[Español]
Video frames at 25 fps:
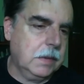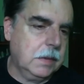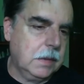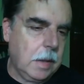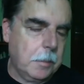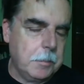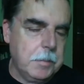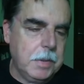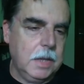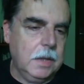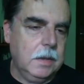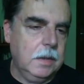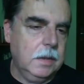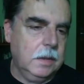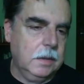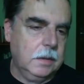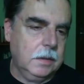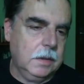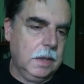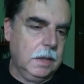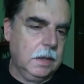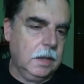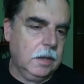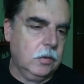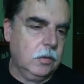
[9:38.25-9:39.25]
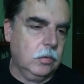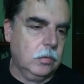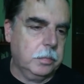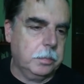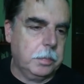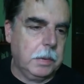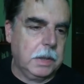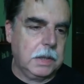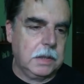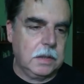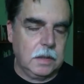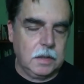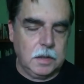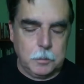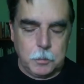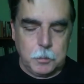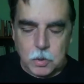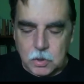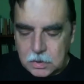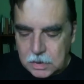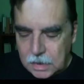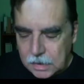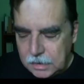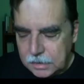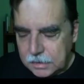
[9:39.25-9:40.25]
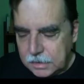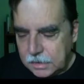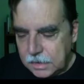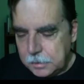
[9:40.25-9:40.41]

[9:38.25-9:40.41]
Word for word: también tiene sus partidas inmortales.